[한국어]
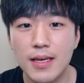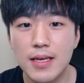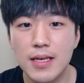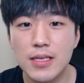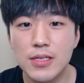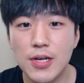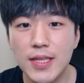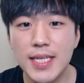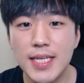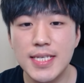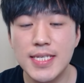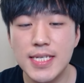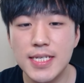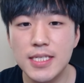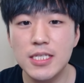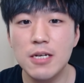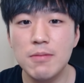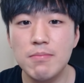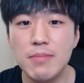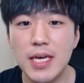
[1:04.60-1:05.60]
저한테
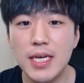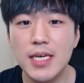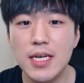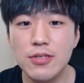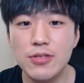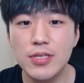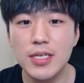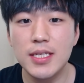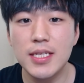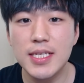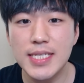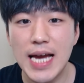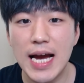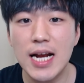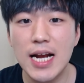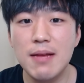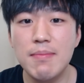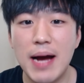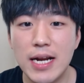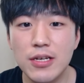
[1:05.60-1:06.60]
직접 얘기할 수 있는
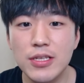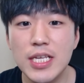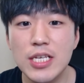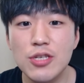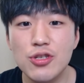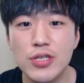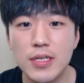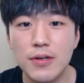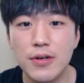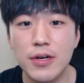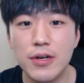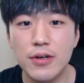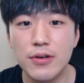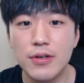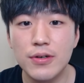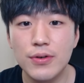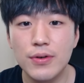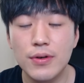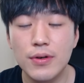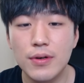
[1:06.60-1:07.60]
장을 마련해 주신
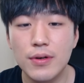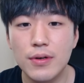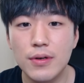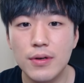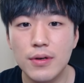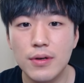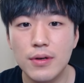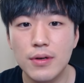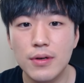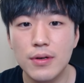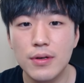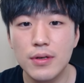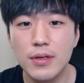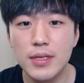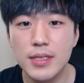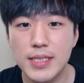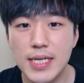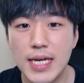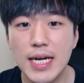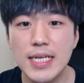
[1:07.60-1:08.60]
거예요.
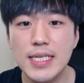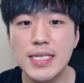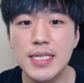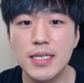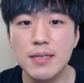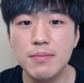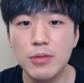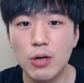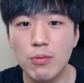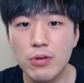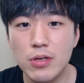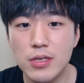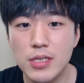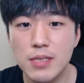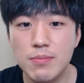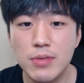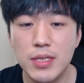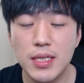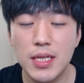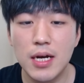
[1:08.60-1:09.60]
제가 지금
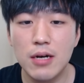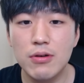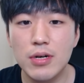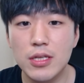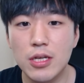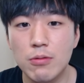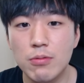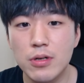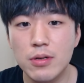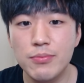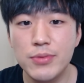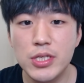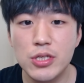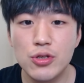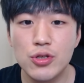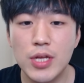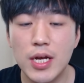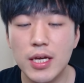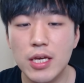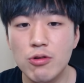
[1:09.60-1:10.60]
더불어시민당과
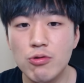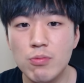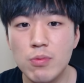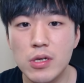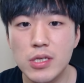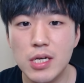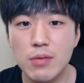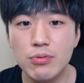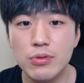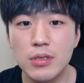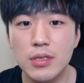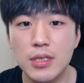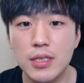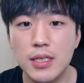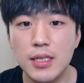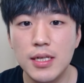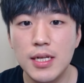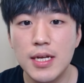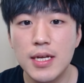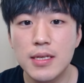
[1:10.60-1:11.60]
더불어민주당의
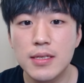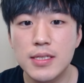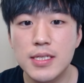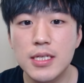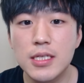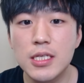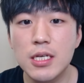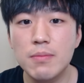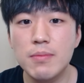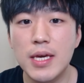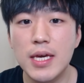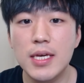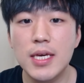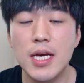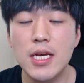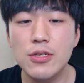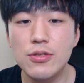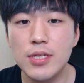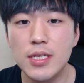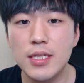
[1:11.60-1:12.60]
후보자분들 직접
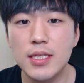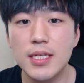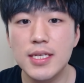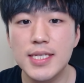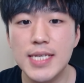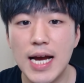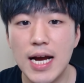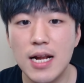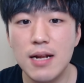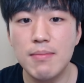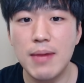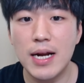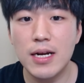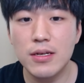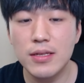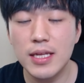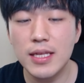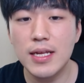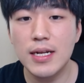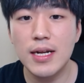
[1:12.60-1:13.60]
얘기할 수 있는 장을
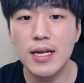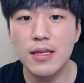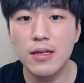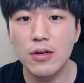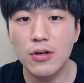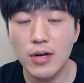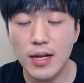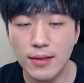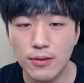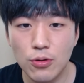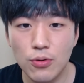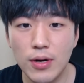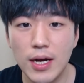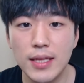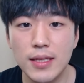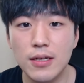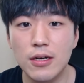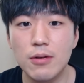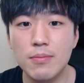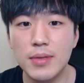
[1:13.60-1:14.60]
마련해 달라는 거랑
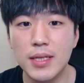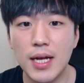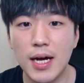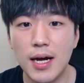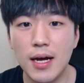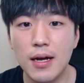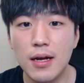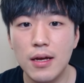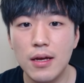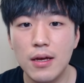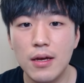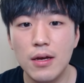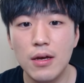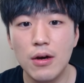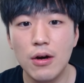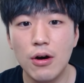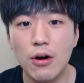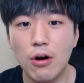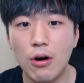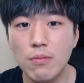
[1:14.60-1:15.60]
똑같은 겁니다.
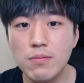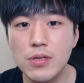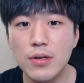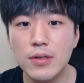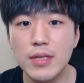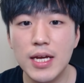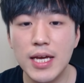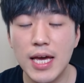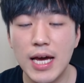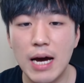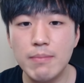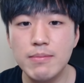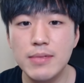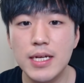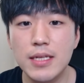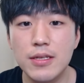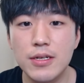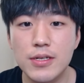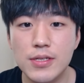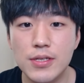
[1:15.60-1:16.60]
엄청나게
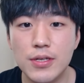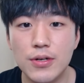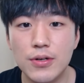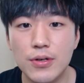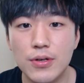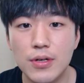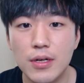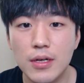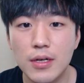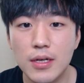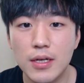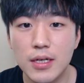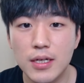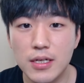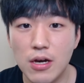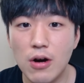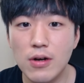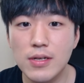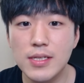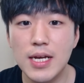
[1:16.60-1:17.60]
감사드렸어요. 그
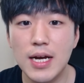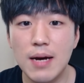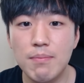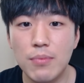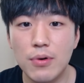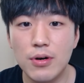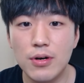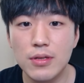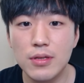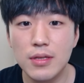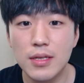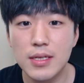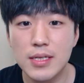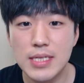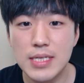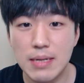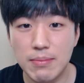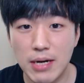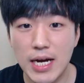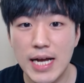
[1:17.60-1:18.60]
영상 한번
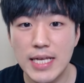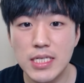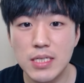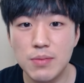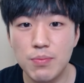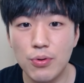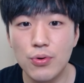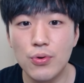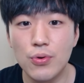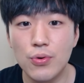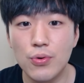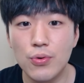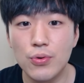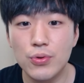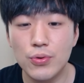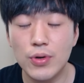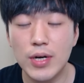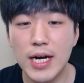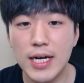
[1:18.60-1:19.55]
잠깐 같이 보고 오도록